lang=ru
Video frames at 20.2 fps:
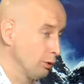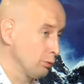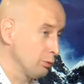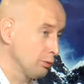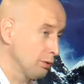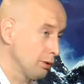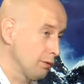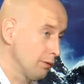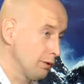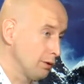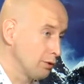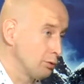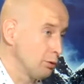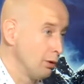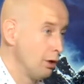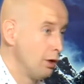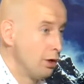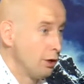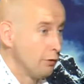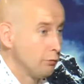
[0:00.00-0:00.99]
Кто-то говорит, что
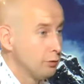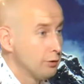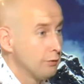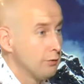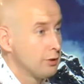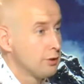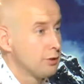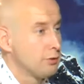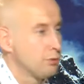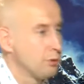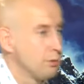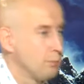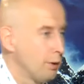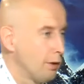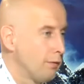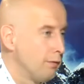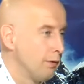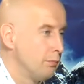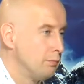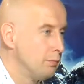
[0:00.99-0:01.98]
вот давайте сегодня
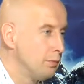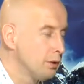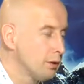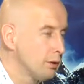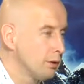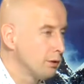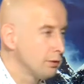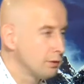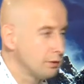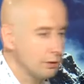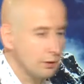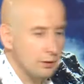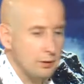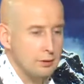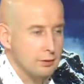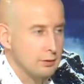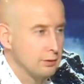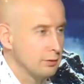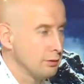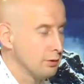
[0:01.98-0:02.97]
поговорим. Мир —
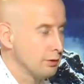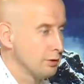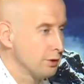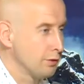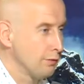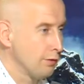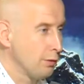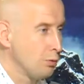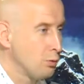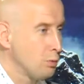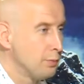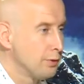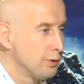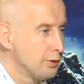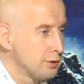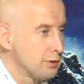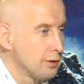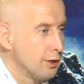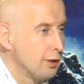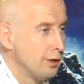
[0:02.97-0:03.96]
это э,
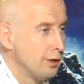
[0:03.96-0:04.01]
совокупность